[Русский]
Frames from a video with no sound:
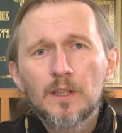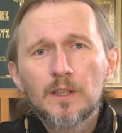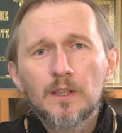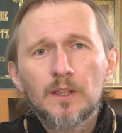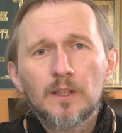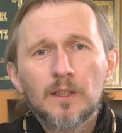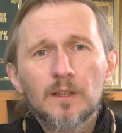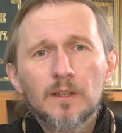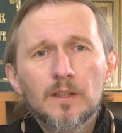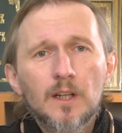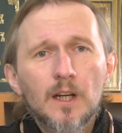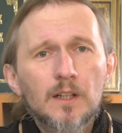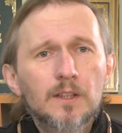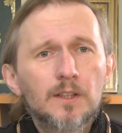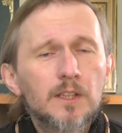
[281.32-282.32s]
И
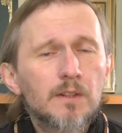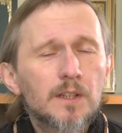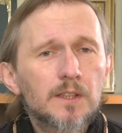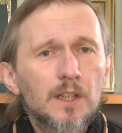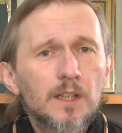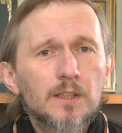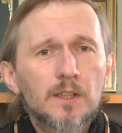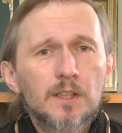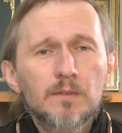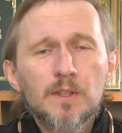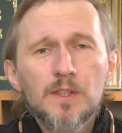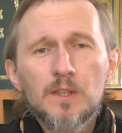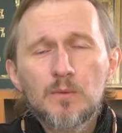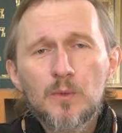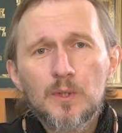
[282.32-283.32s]
как не хватает этого
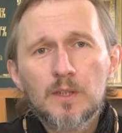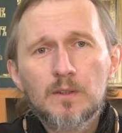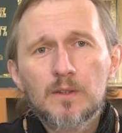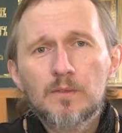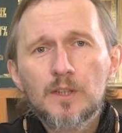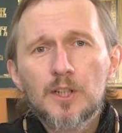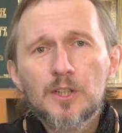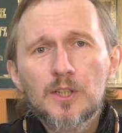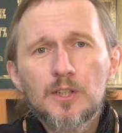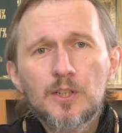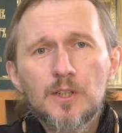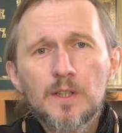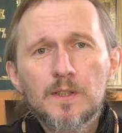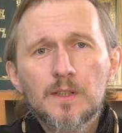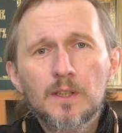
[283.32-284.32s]
сегодня в нашей
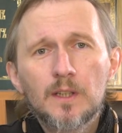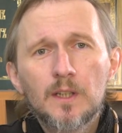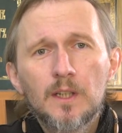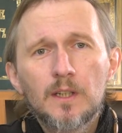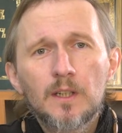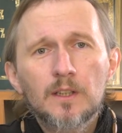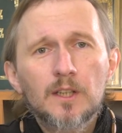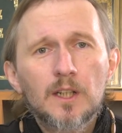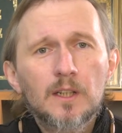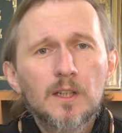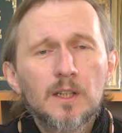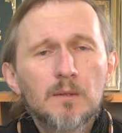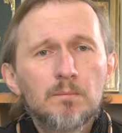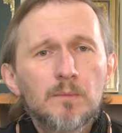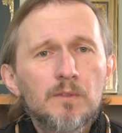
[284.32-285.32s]
жизни, когда
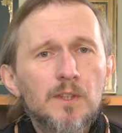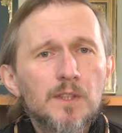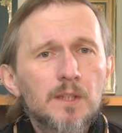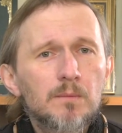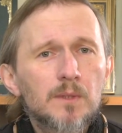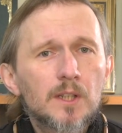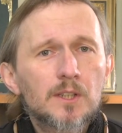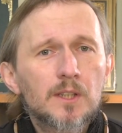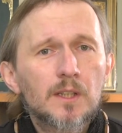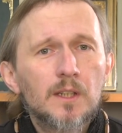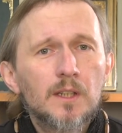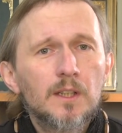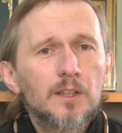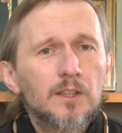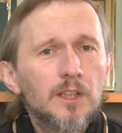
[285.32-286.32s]
мы видим даже
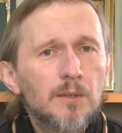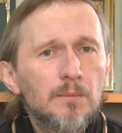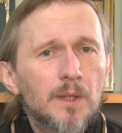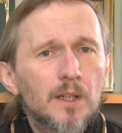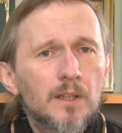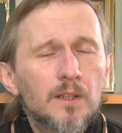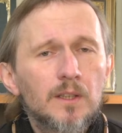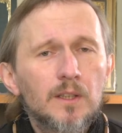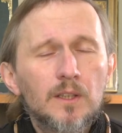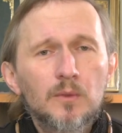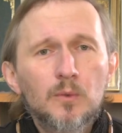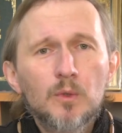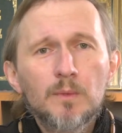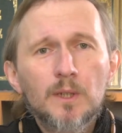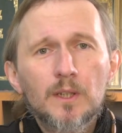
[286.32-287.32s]
имя и
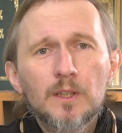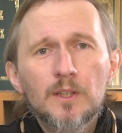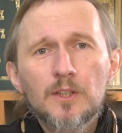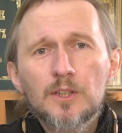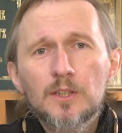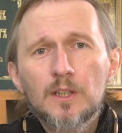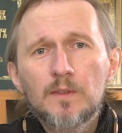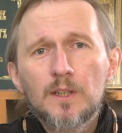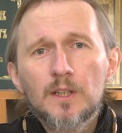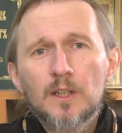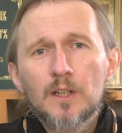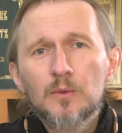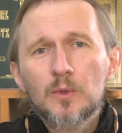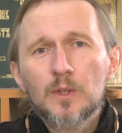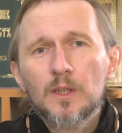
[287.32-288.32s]
номер человека,
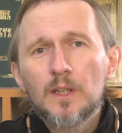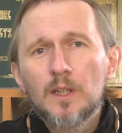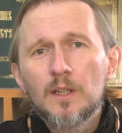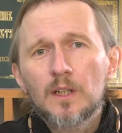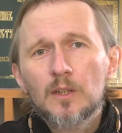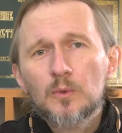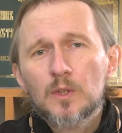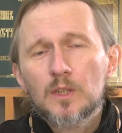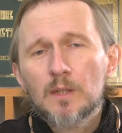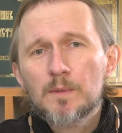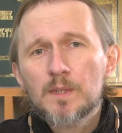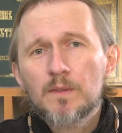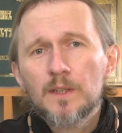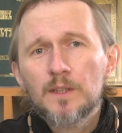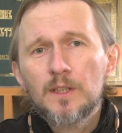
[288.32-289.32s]
который, который нам
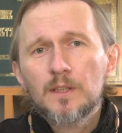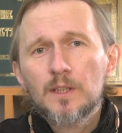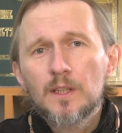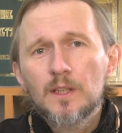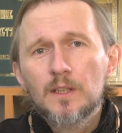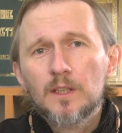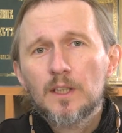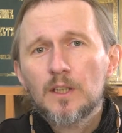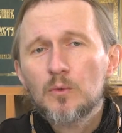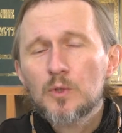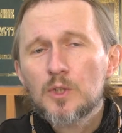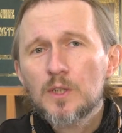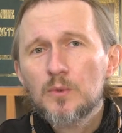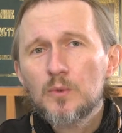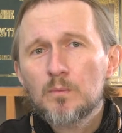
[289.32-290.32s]
звонит, и
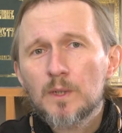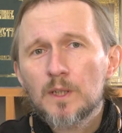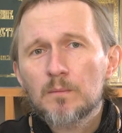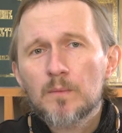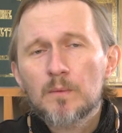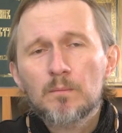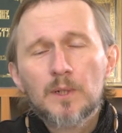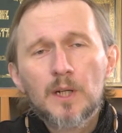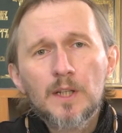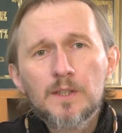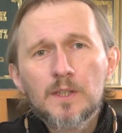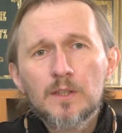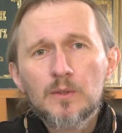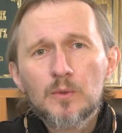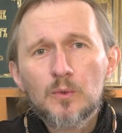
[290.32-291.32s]
уже думаем,
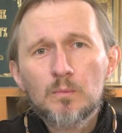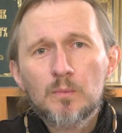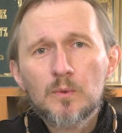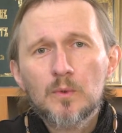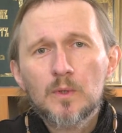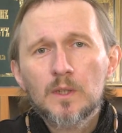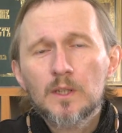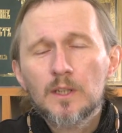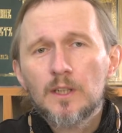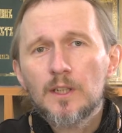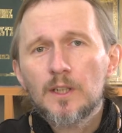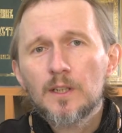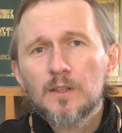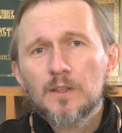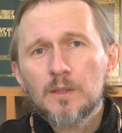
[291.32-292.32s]
брать трубку
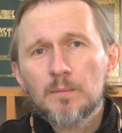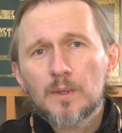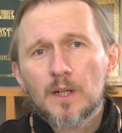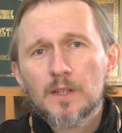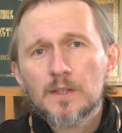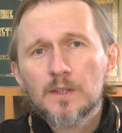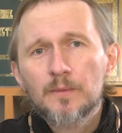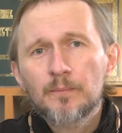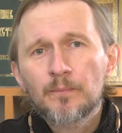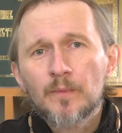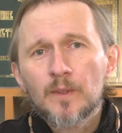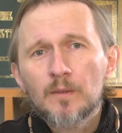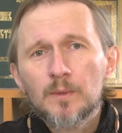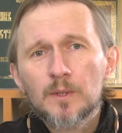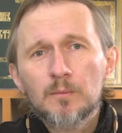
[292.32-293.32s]
или не брать.
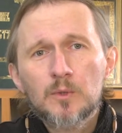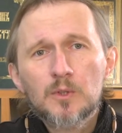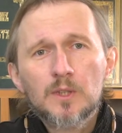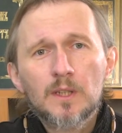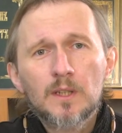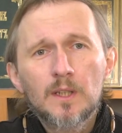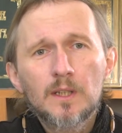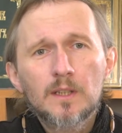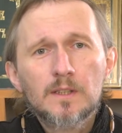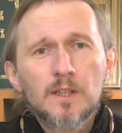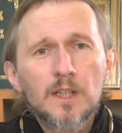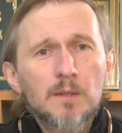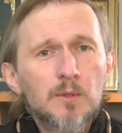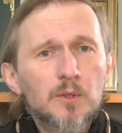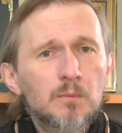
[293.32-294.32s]
Потому что
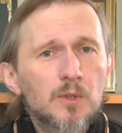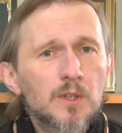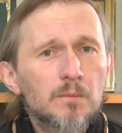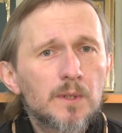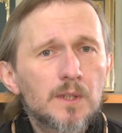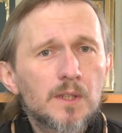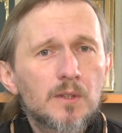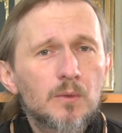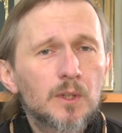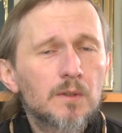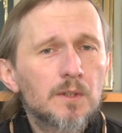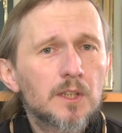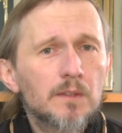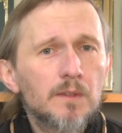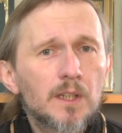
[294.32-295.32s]
знаем, что, может быть, у
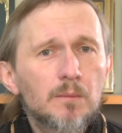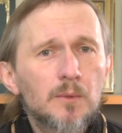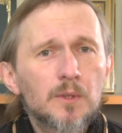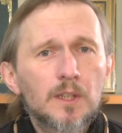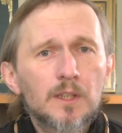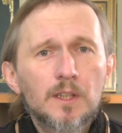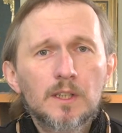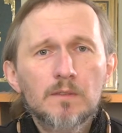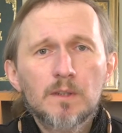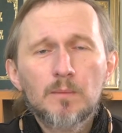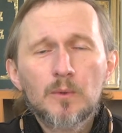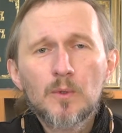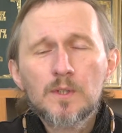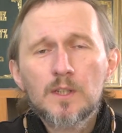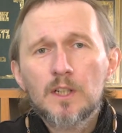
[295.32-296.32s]
этого человека будут какие-то
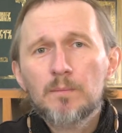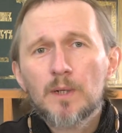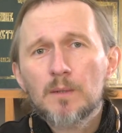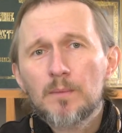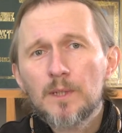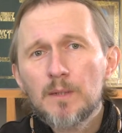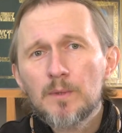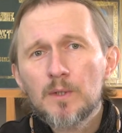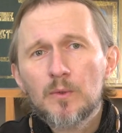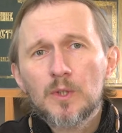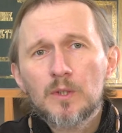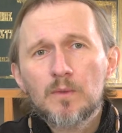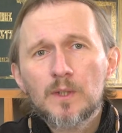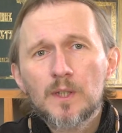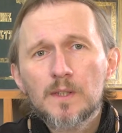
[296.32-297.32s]
вопросы или проблемы у
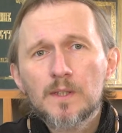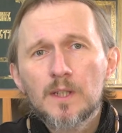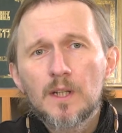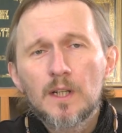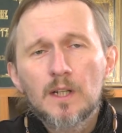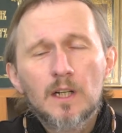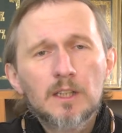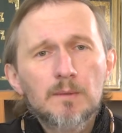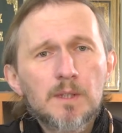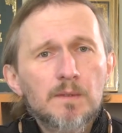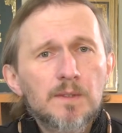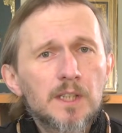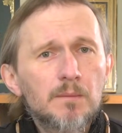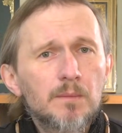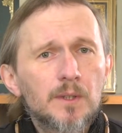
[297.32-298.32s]
него есть, а нам
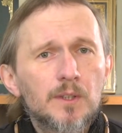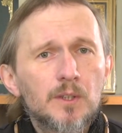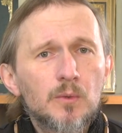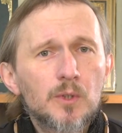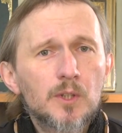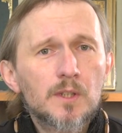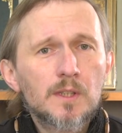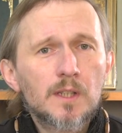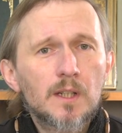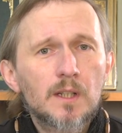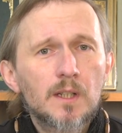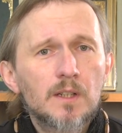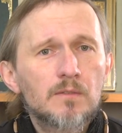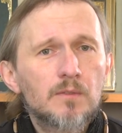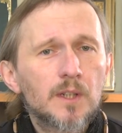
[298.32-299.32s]
совсем не хочется
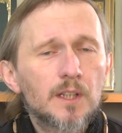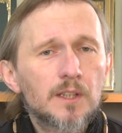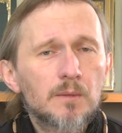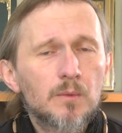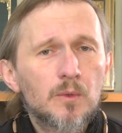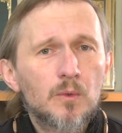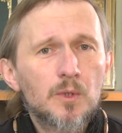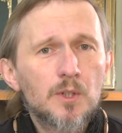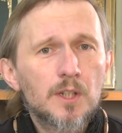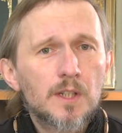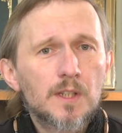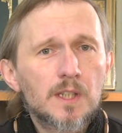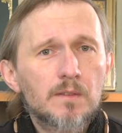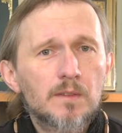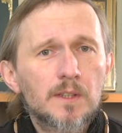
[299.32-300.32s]
в этом
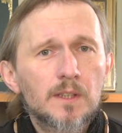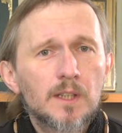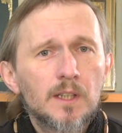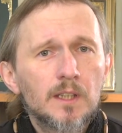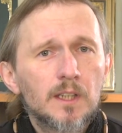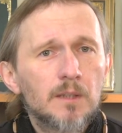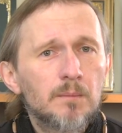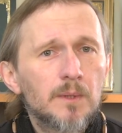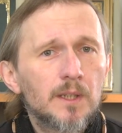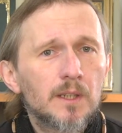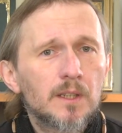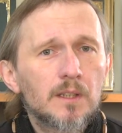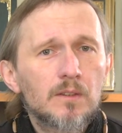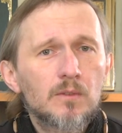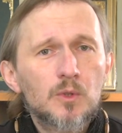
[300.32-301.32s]
участвовать. И
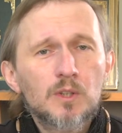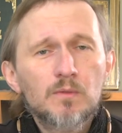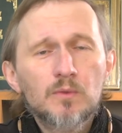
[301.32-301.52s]
мы уже